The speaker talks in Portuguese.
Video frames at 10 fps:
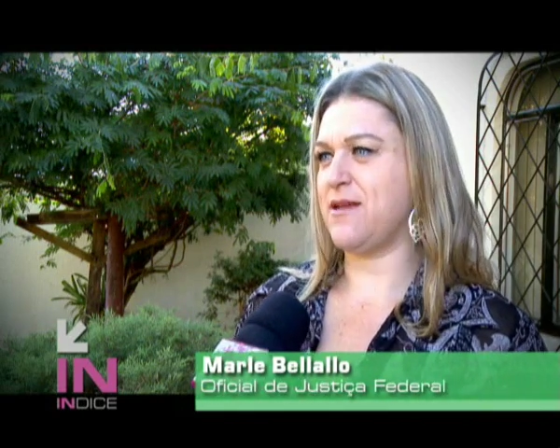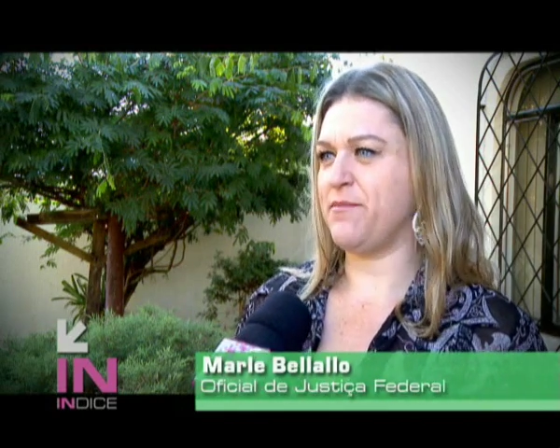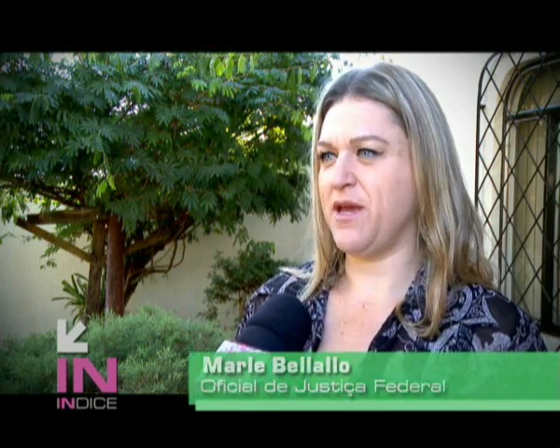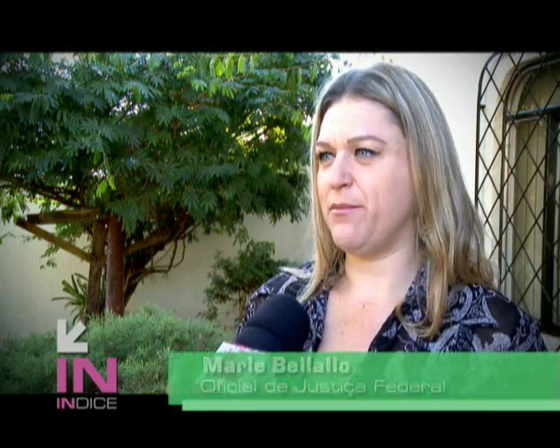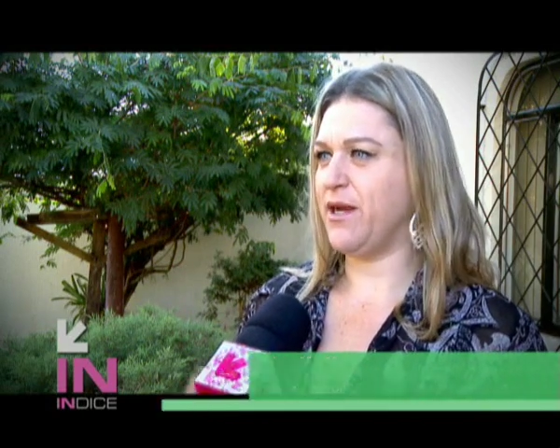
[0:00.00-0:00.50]
A
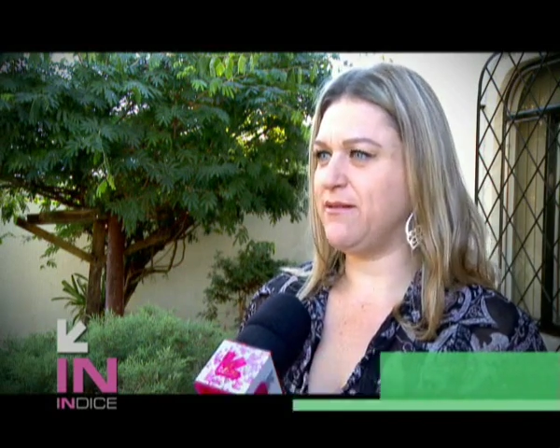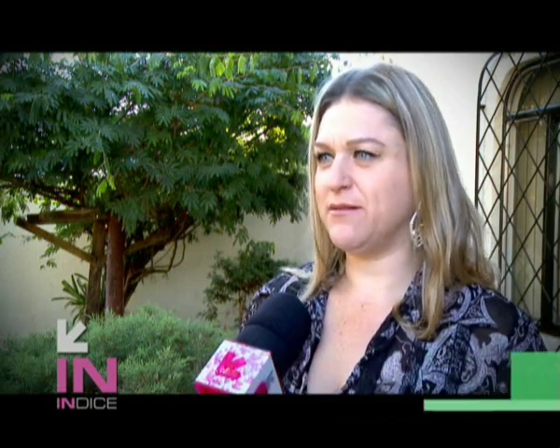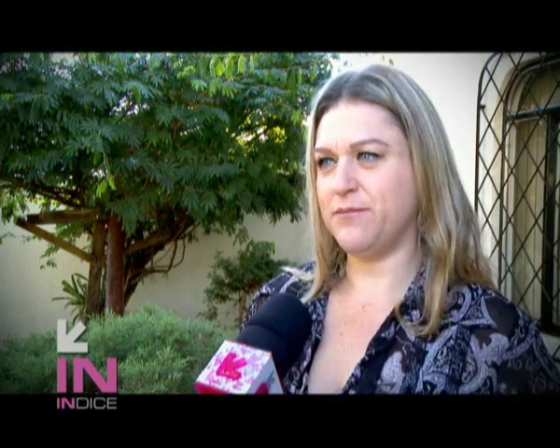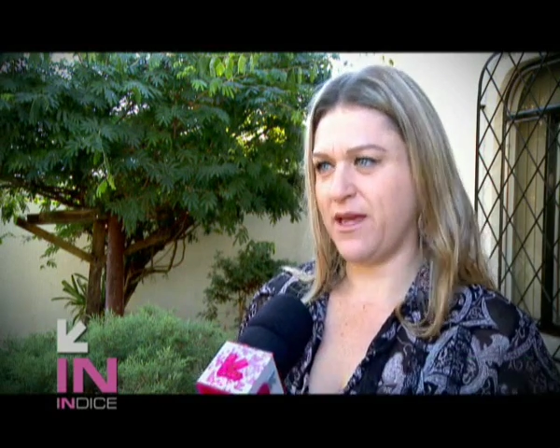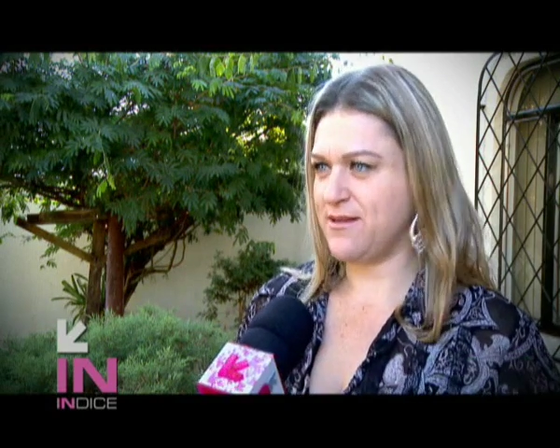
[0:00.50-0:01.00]
minha mãe
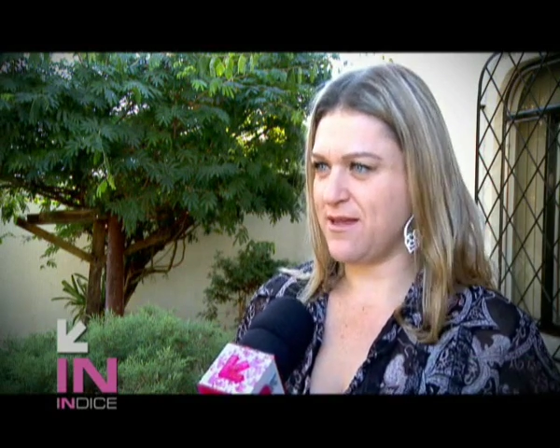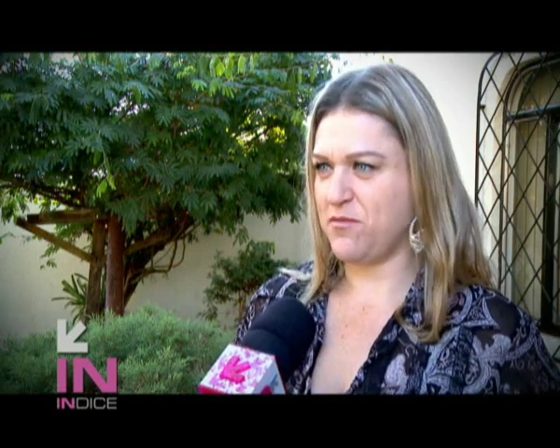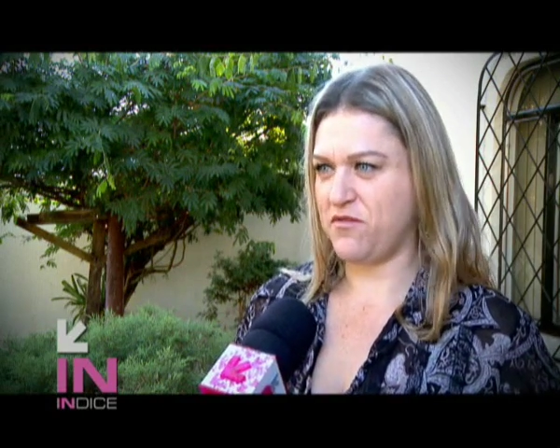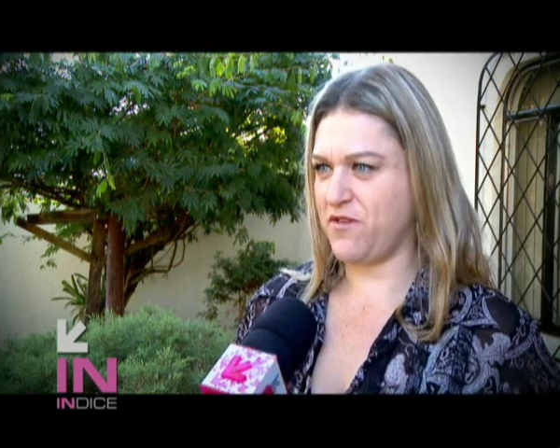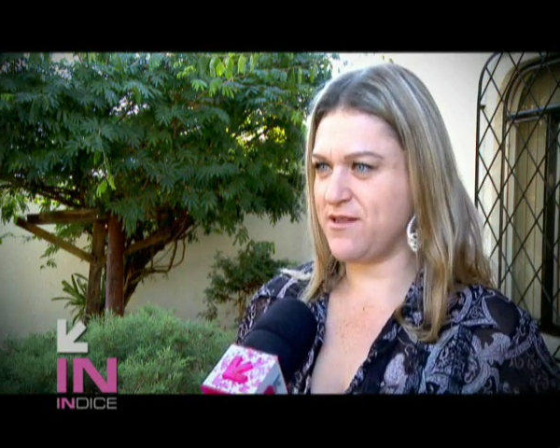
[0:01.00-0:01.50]
também
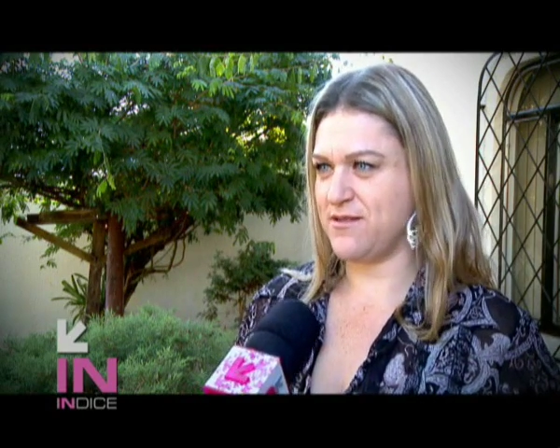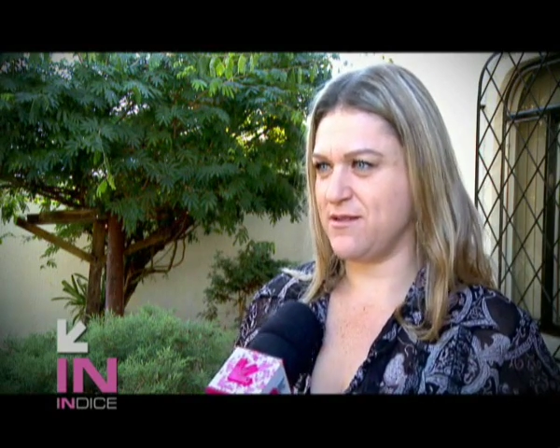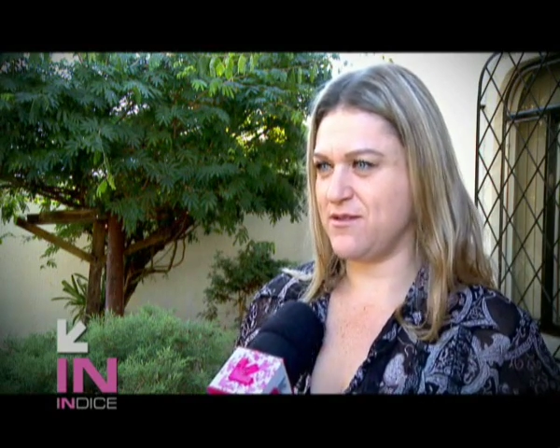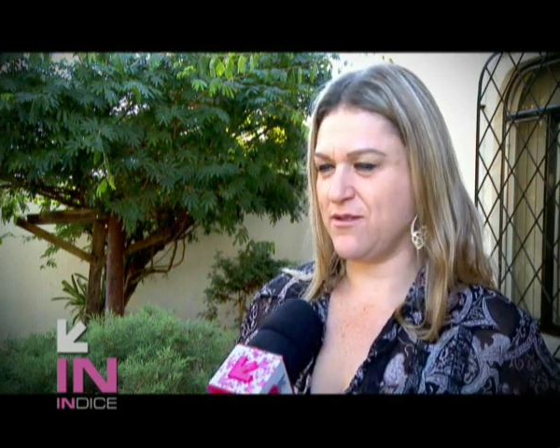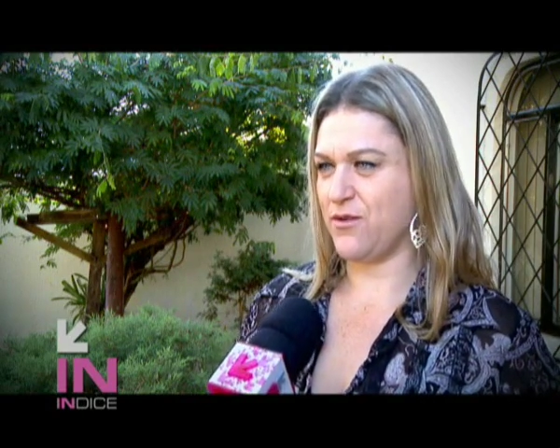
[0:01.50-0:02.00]
sempre fez isso.